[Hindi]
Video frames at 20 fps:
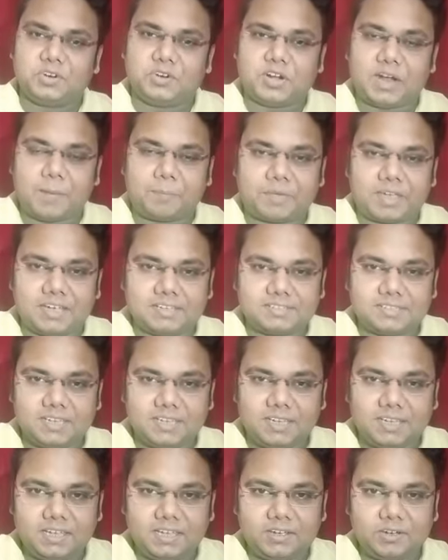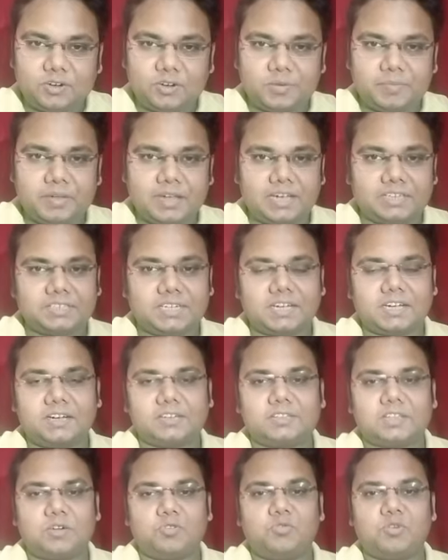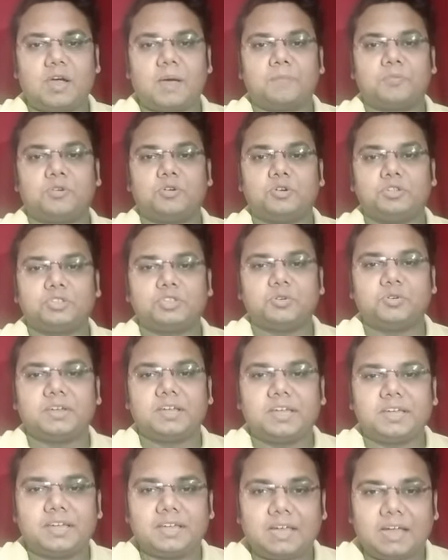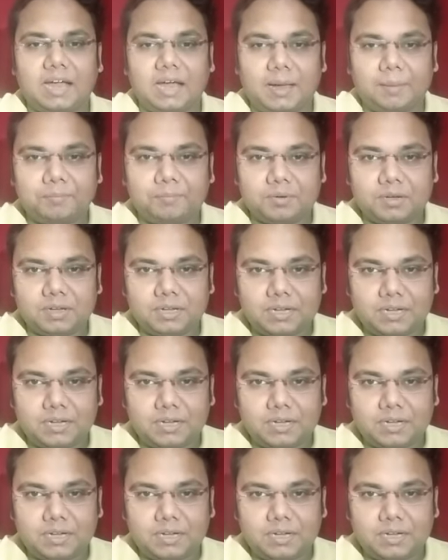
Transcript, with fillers: और आप कैसे हैं और मैं आशा करता हूं आप खुश होंगे आप